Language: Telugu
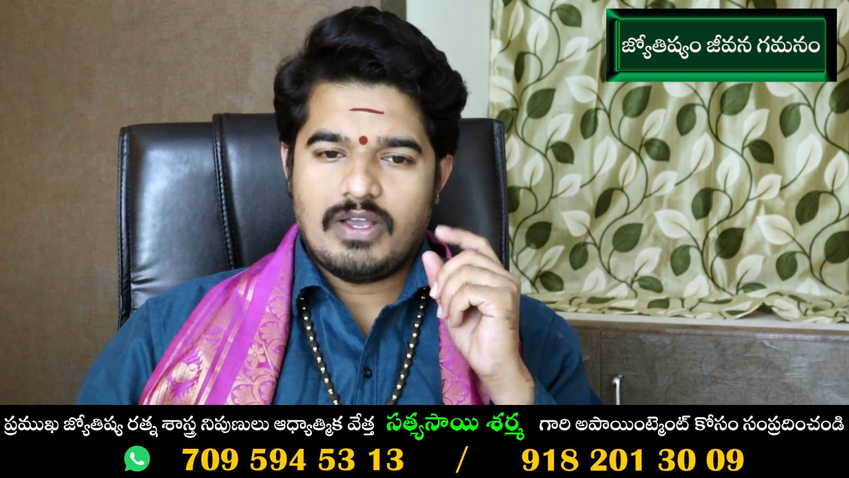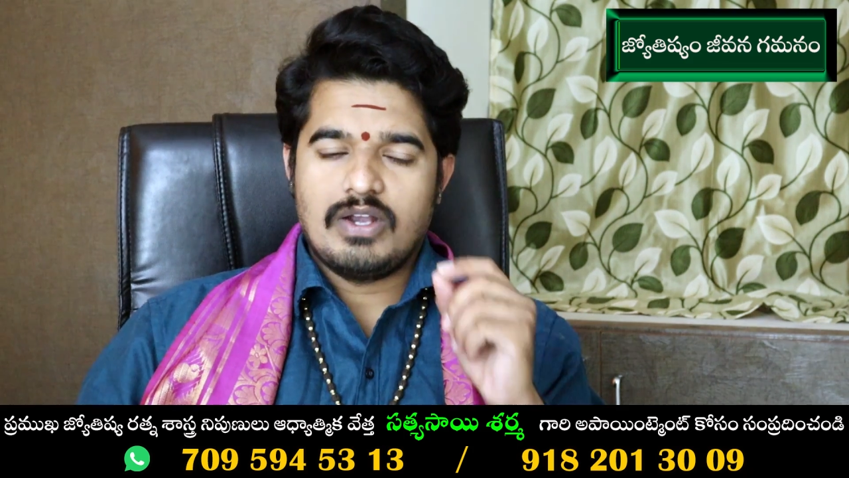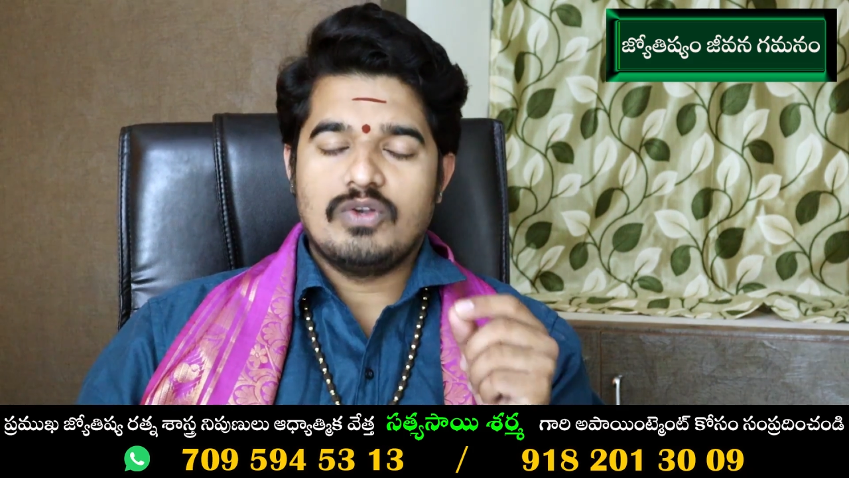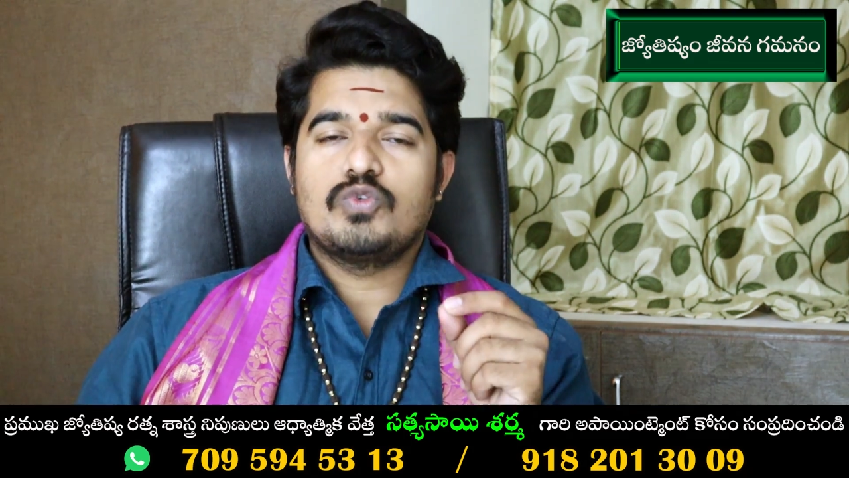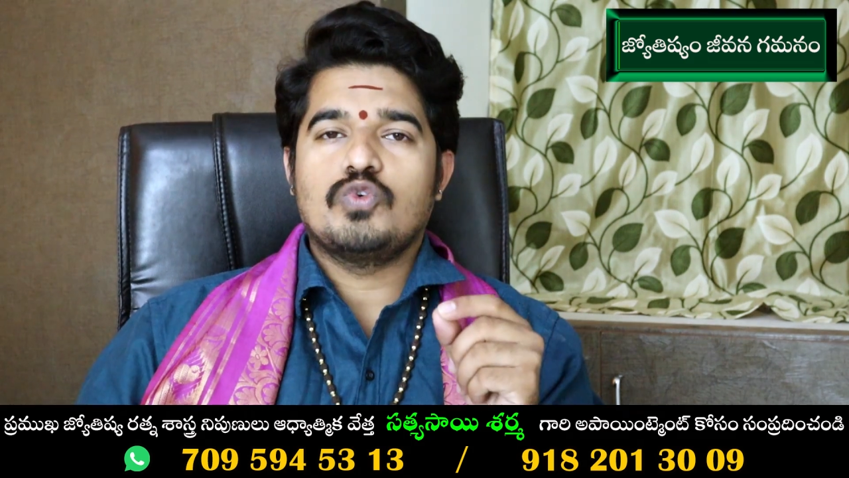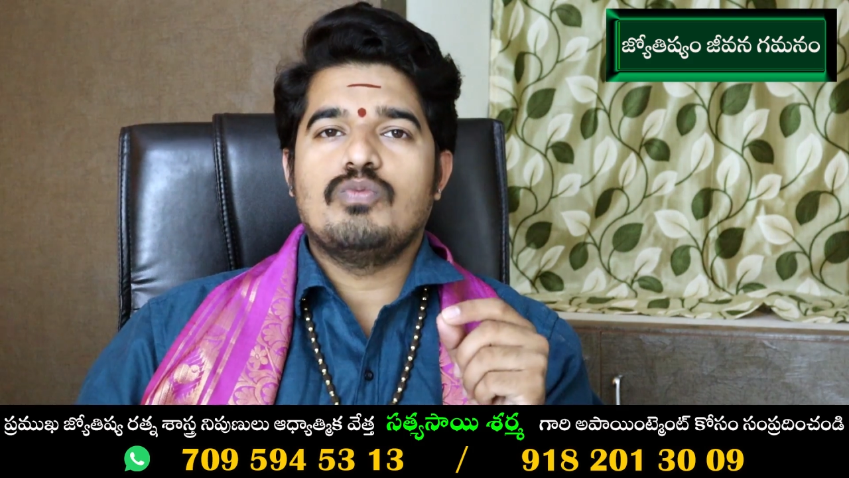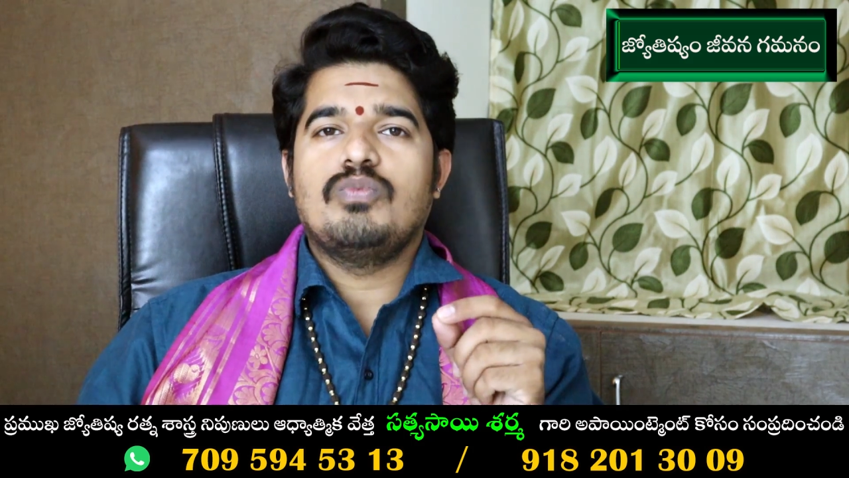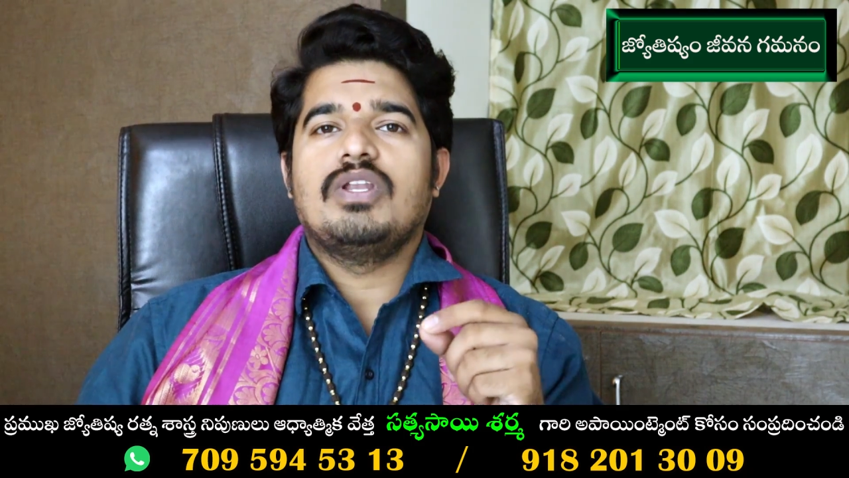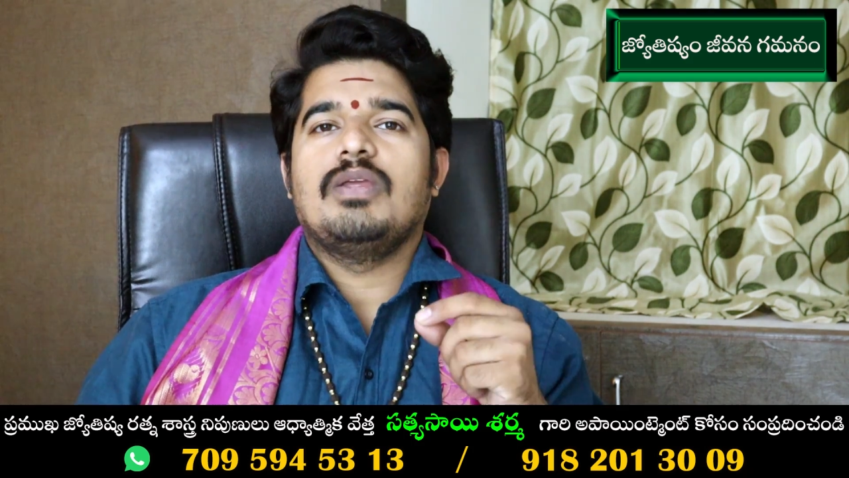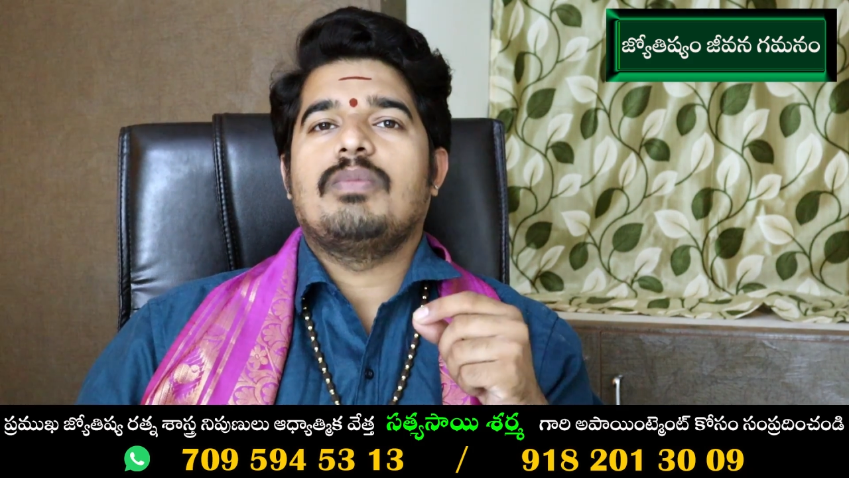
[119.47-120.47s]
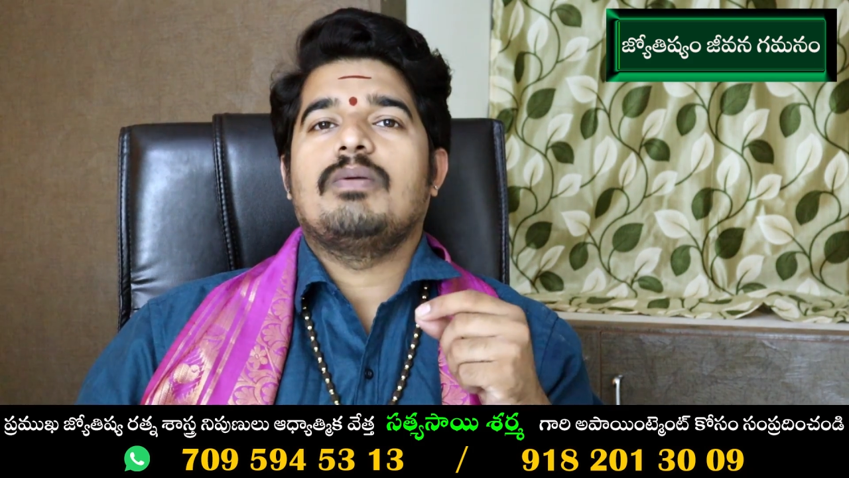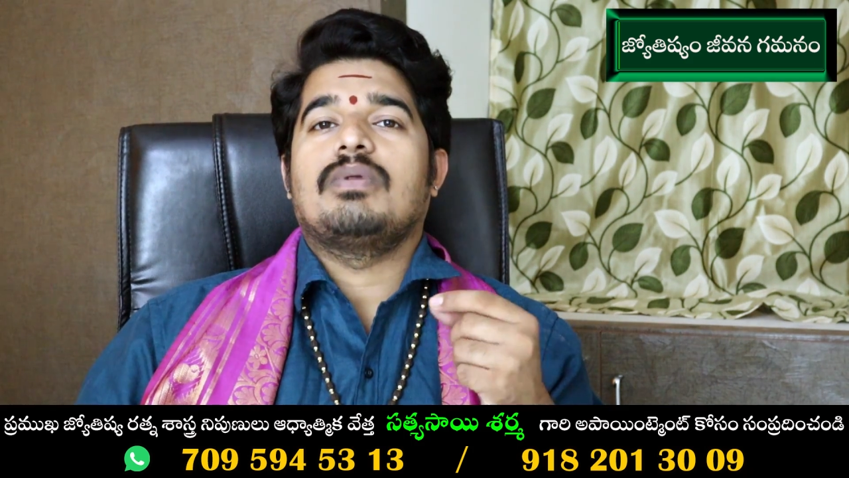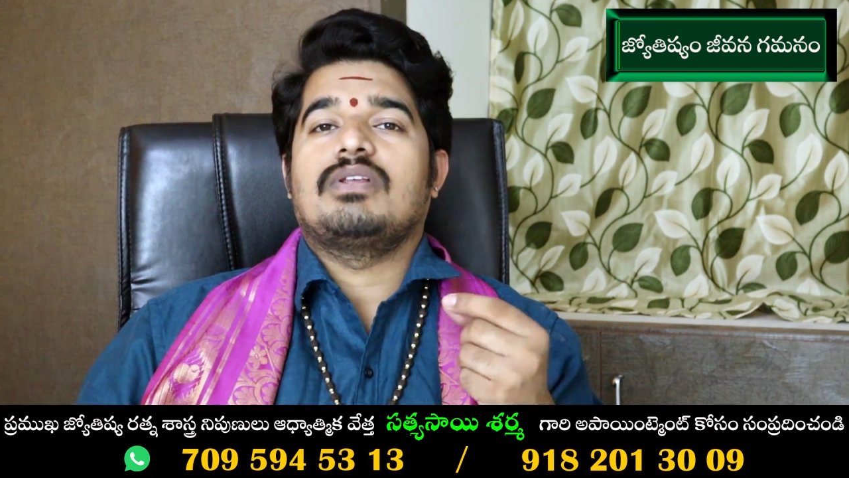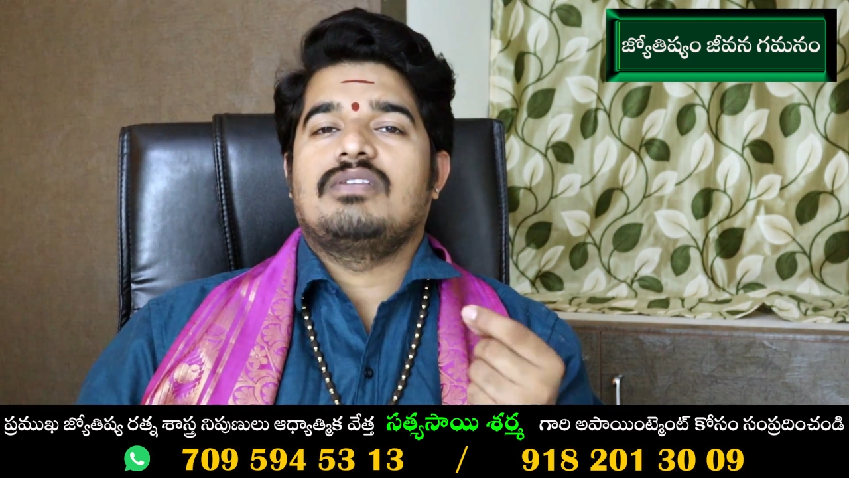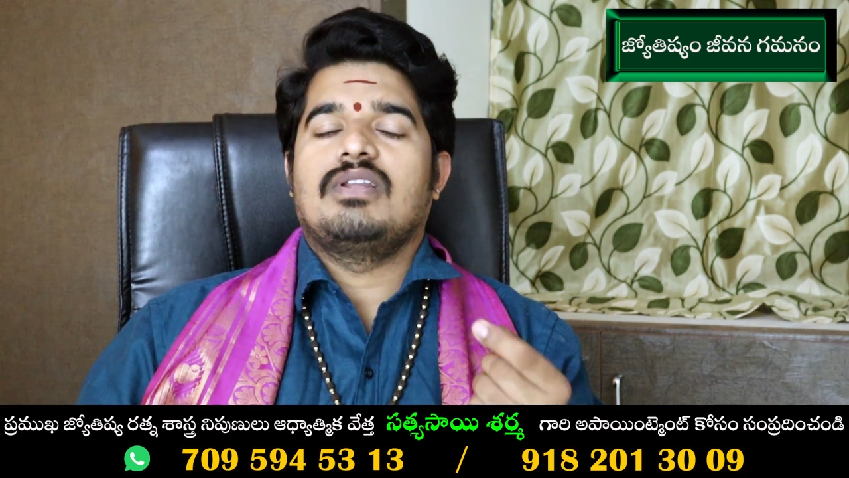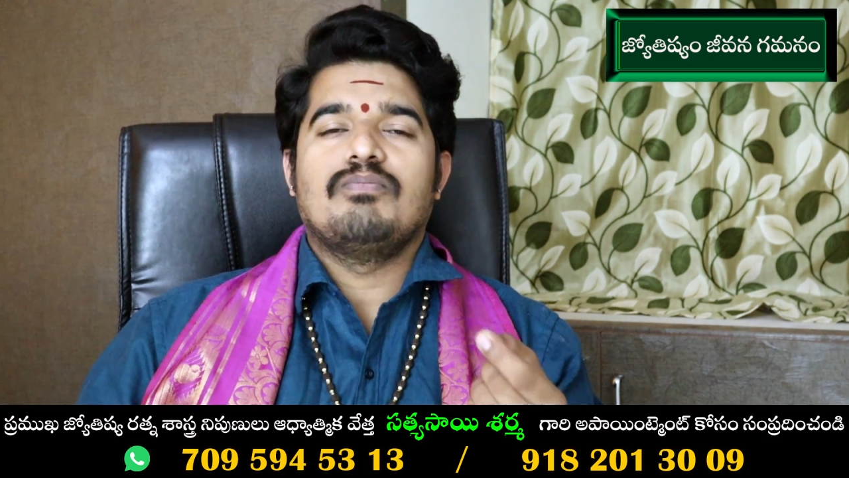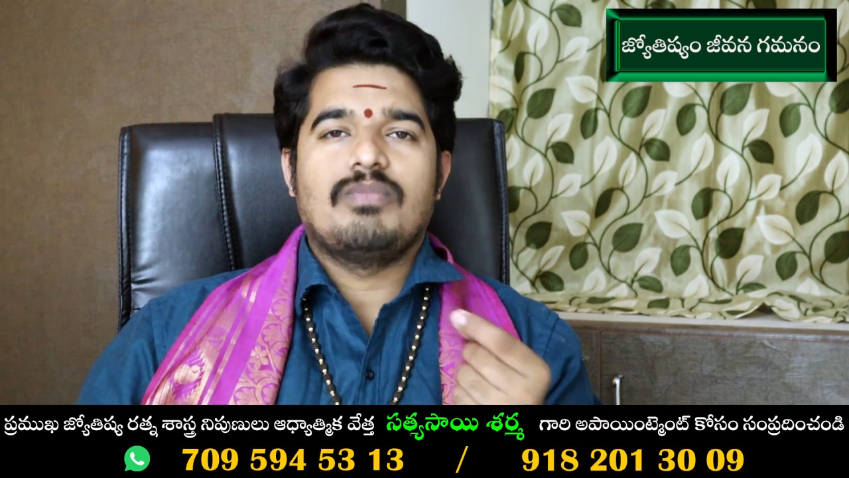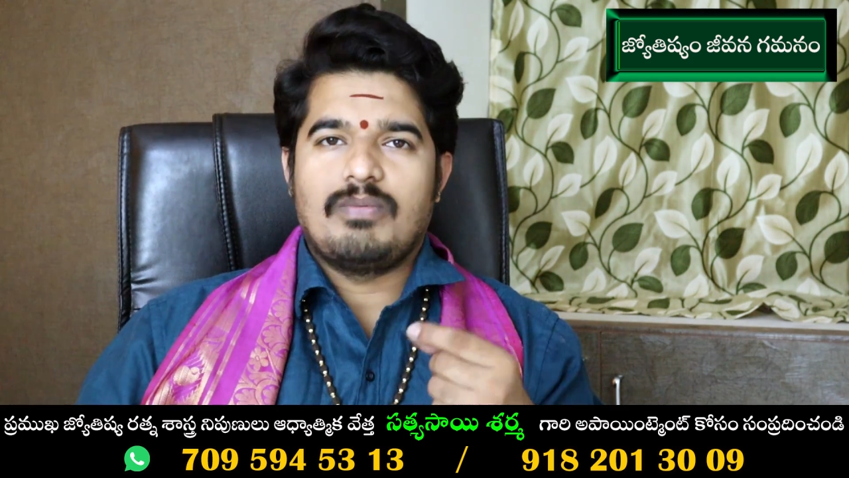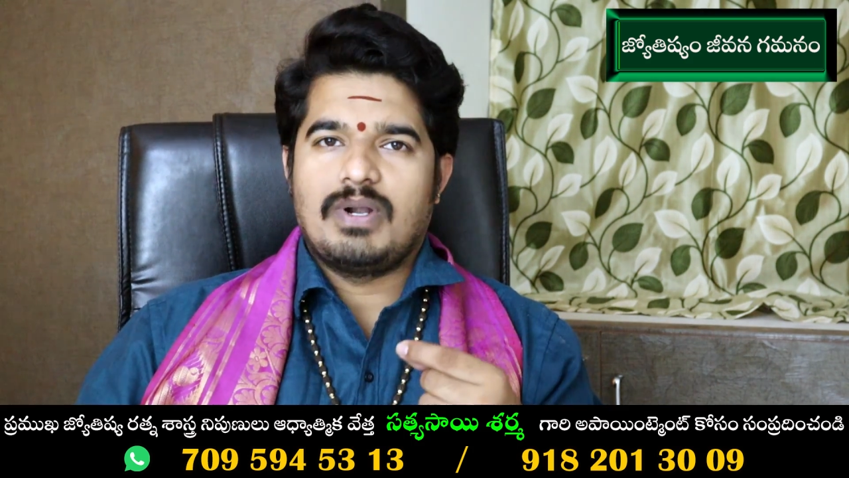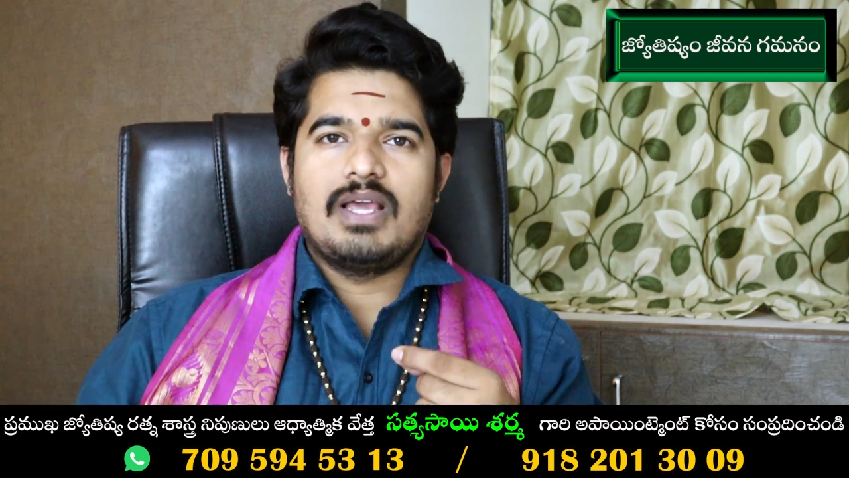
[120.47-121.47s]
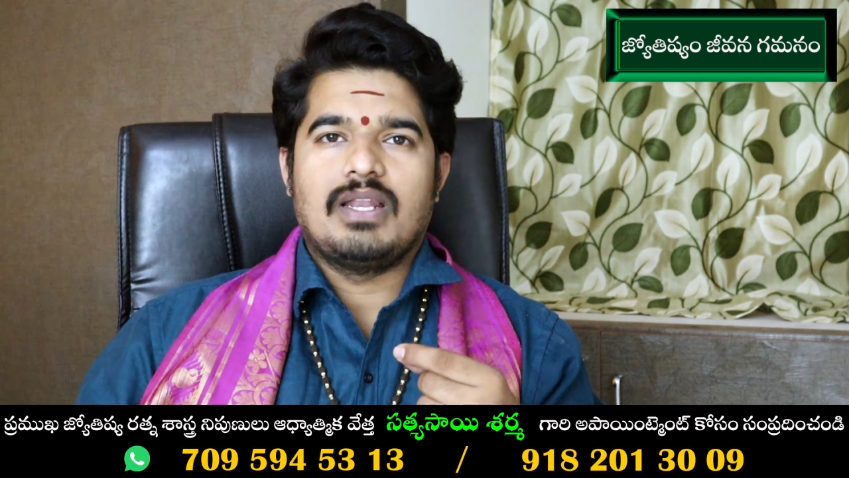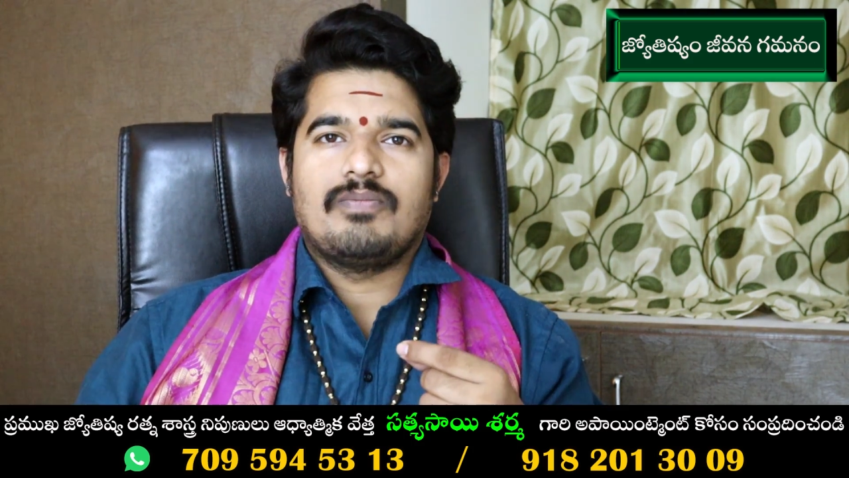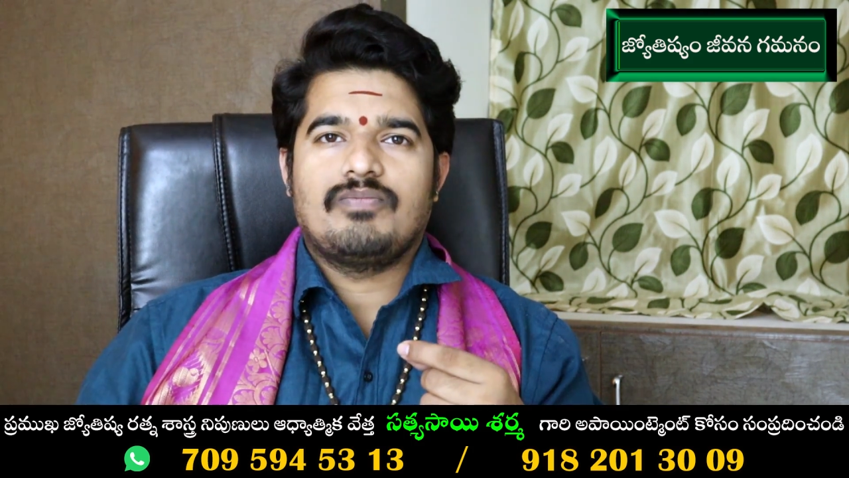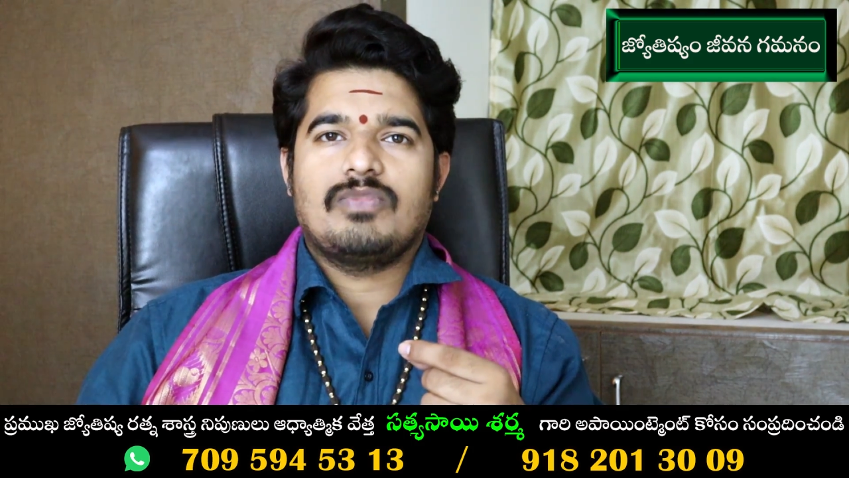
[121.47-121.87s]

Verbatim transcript: కన్ను చూపు నీపై ప్రసరింపబడాలి